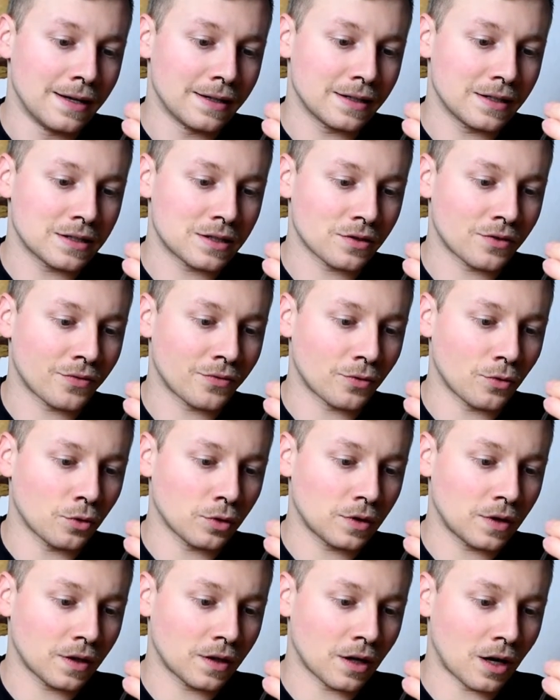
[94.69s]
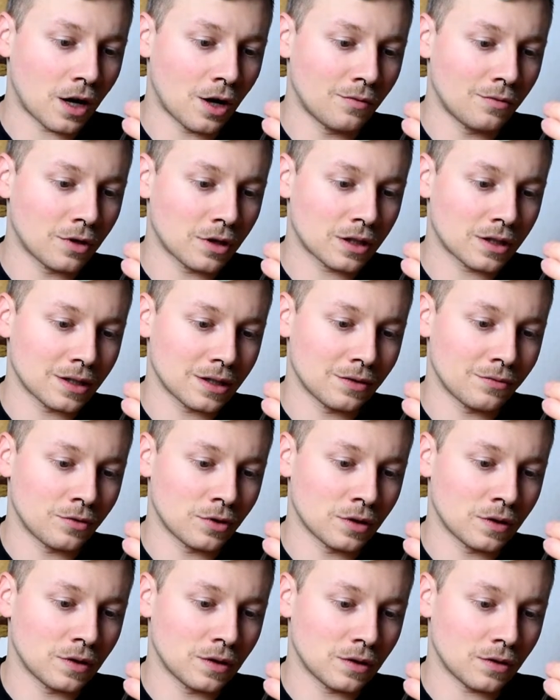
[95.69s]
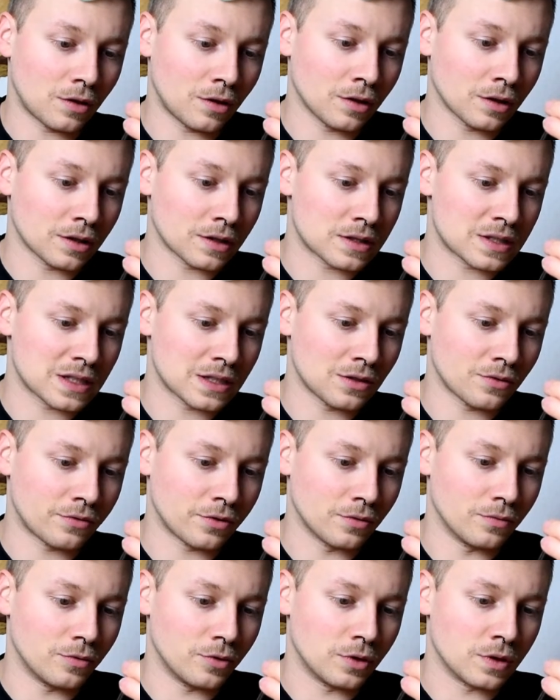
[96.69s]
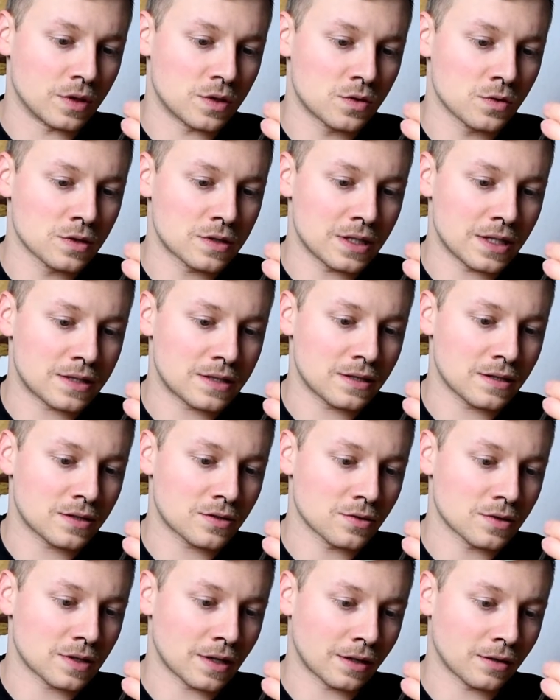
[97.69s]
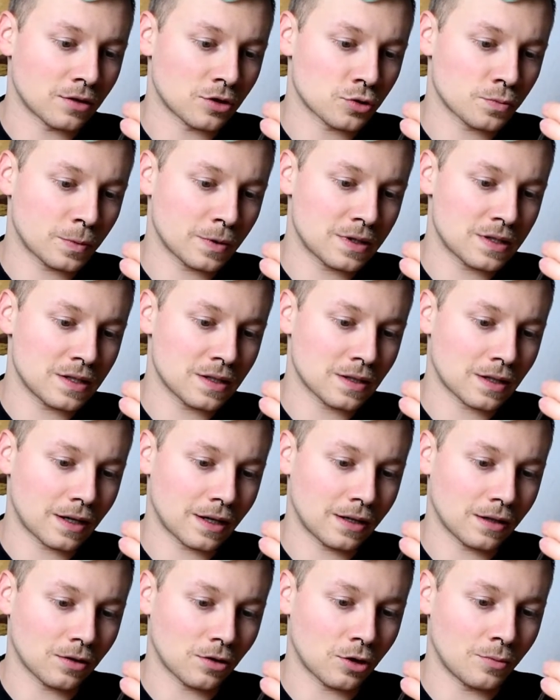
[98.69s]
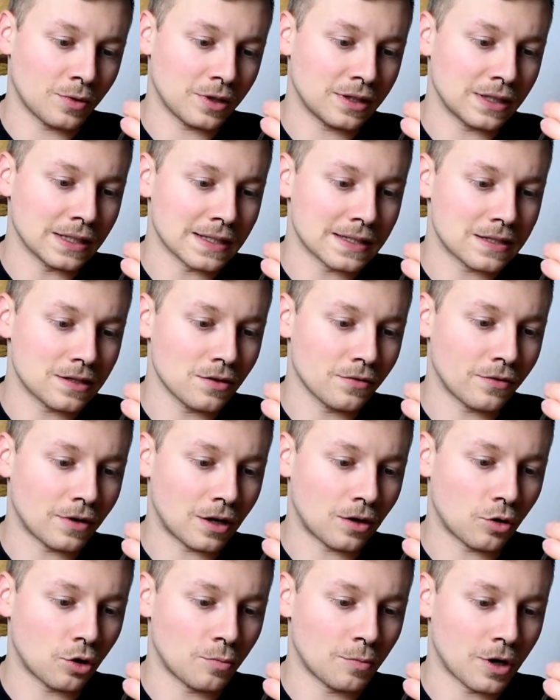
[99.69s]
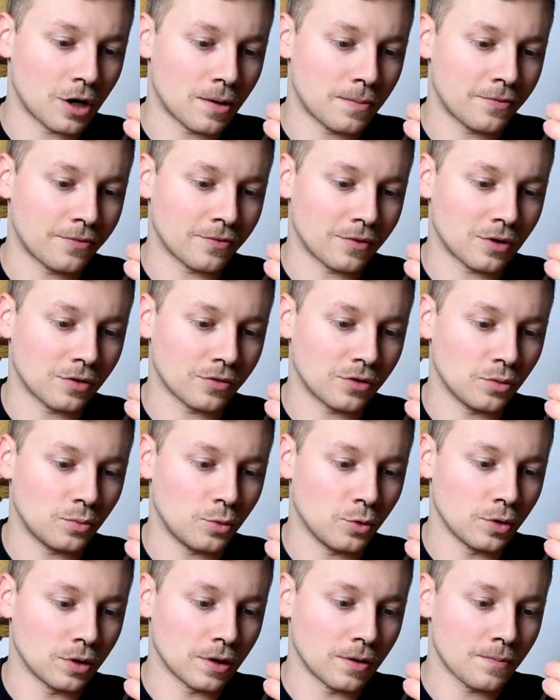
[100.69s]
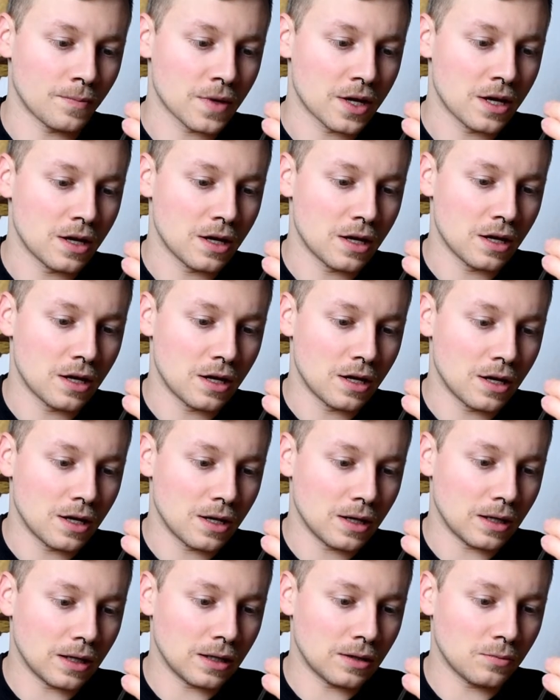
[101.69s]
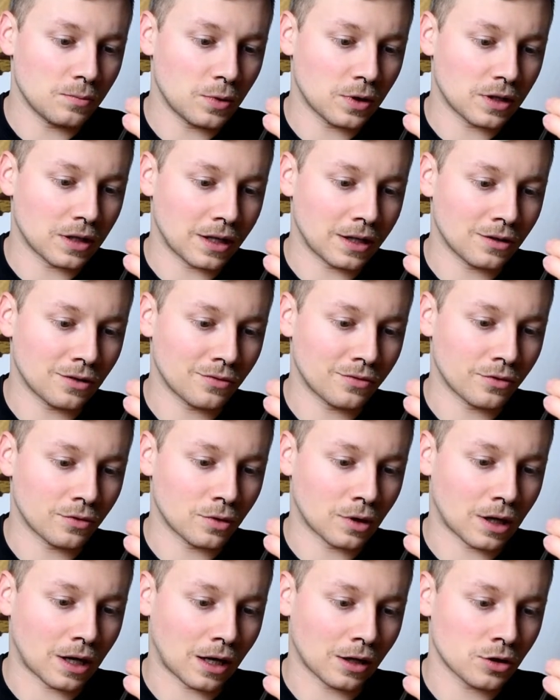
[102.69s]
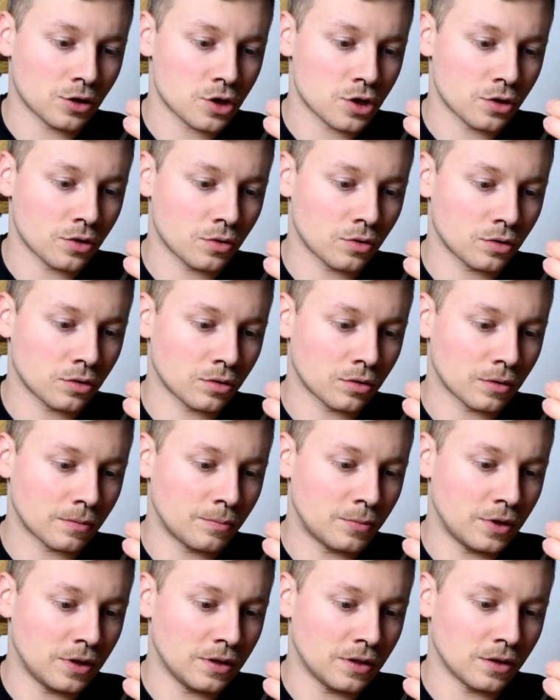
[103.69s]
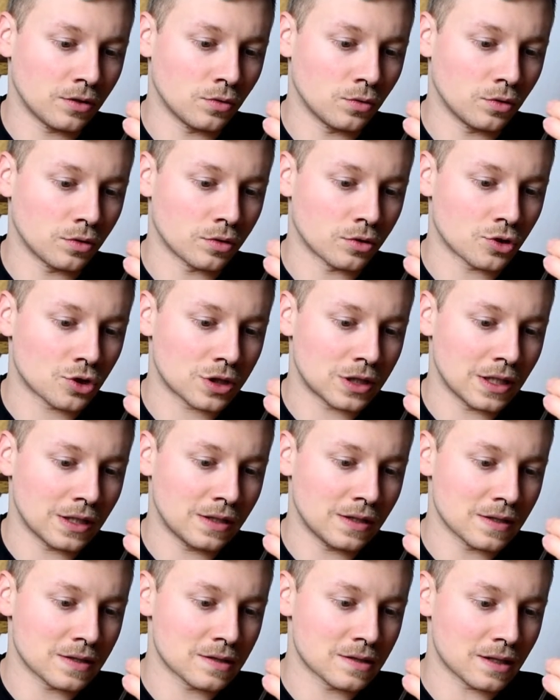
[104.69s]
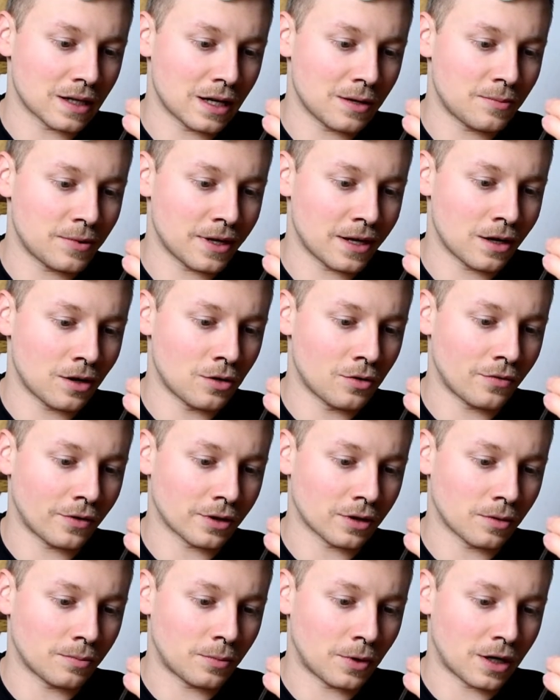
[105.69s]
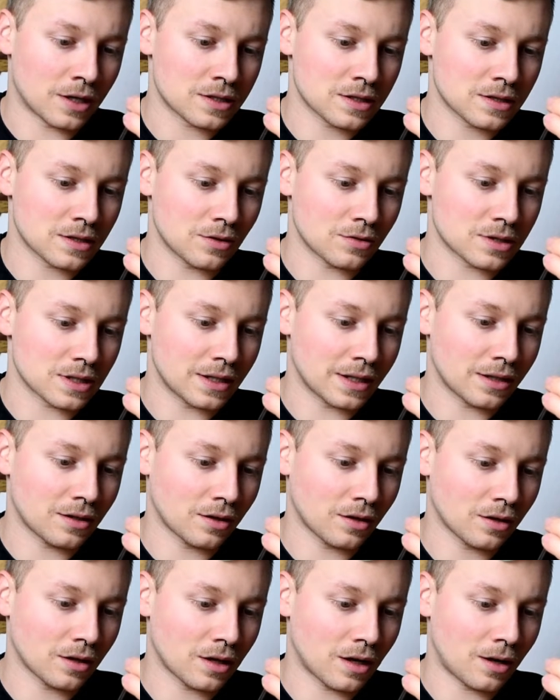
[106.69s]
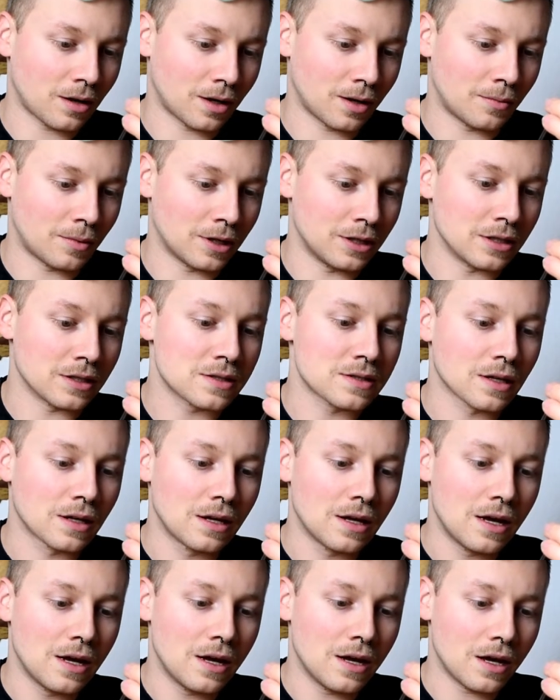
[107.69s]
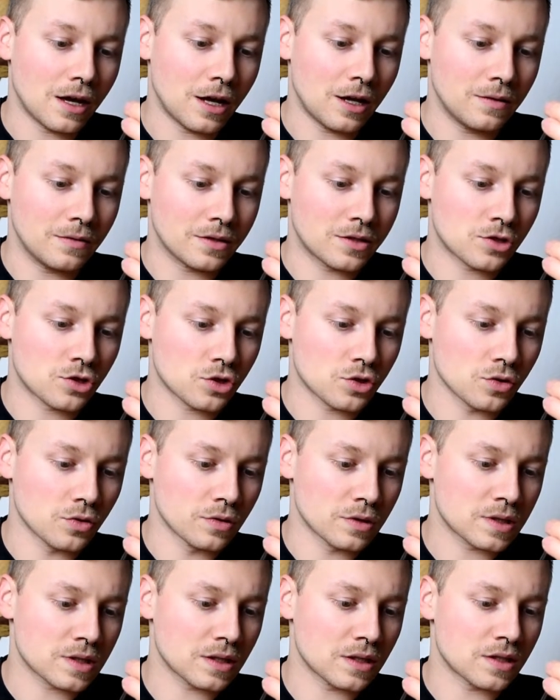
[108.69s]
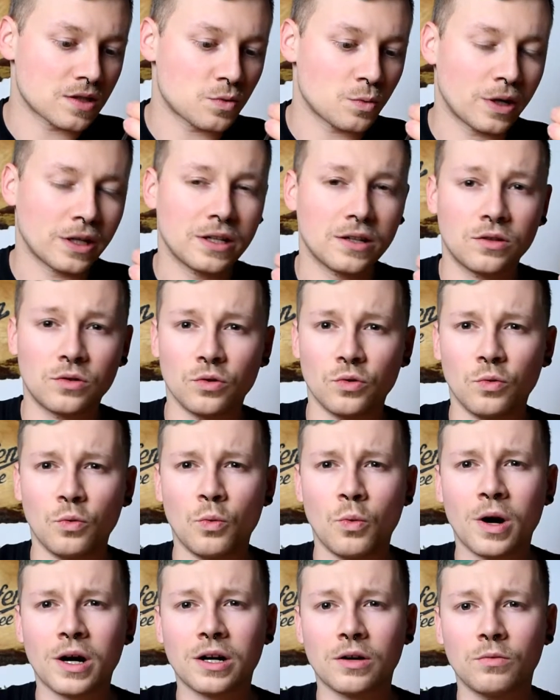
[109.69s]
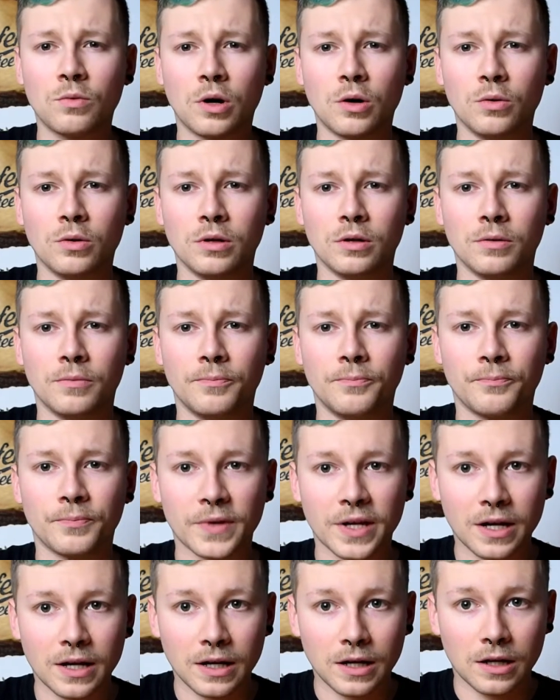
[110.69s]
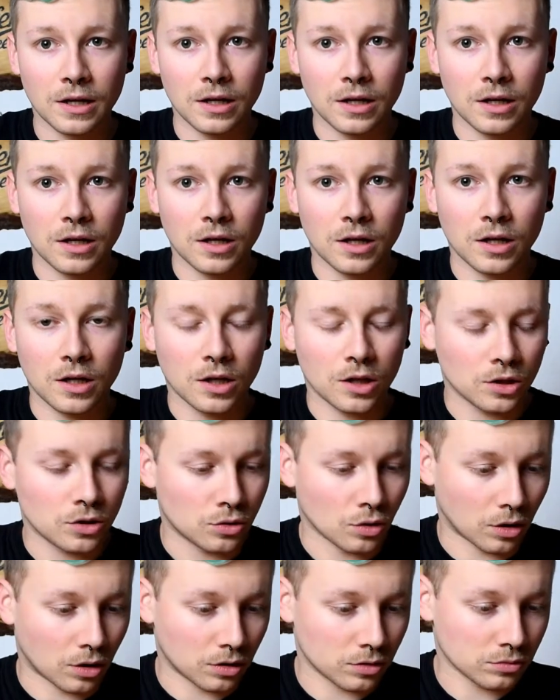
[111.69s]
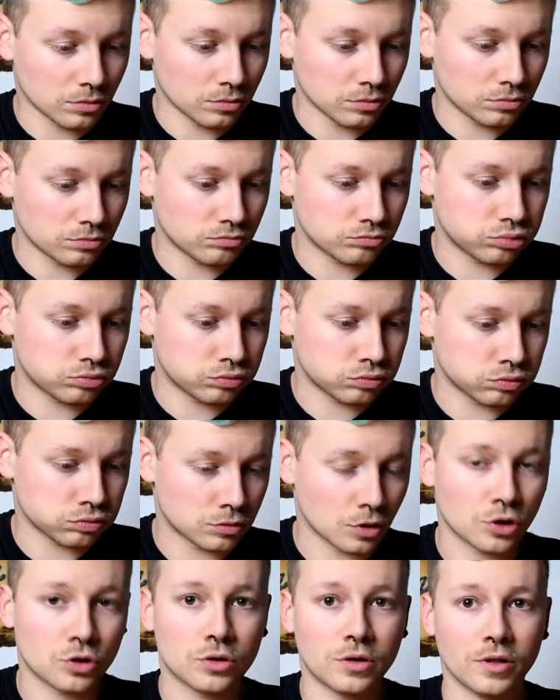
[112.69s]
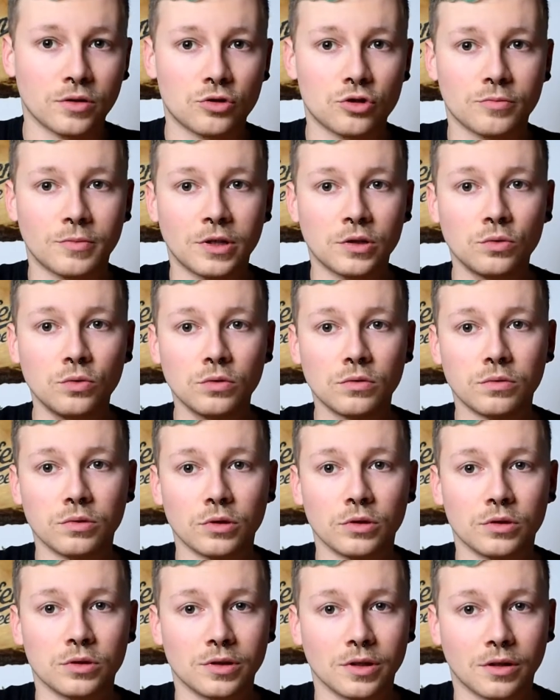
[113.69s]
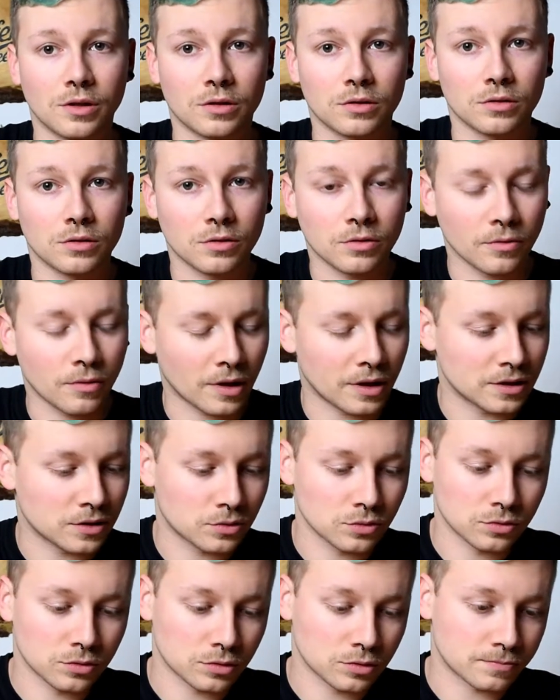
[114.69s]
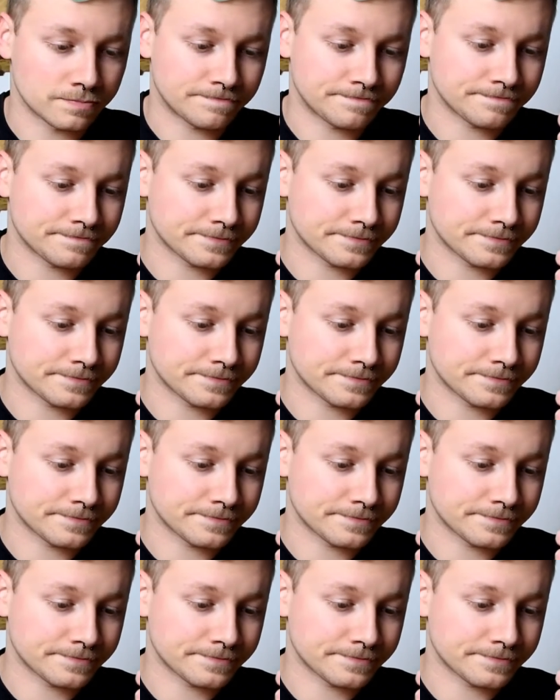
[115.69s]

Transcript: Dieses fruchtige Overkill wird eure Sinne verwöhnen. Zusätzlich zu seiner Spritzigkeit kommen intensive Aromahopfen auf die Bühne. In Bekleidung von Orangen- und Piniennoten steht dieses IPA auf einer Basis aus leckeren Karamals. Elvis Juice is ready to rock and roll. Ja, das klingt schon mal gut, würde ich sagen. Ne? Also,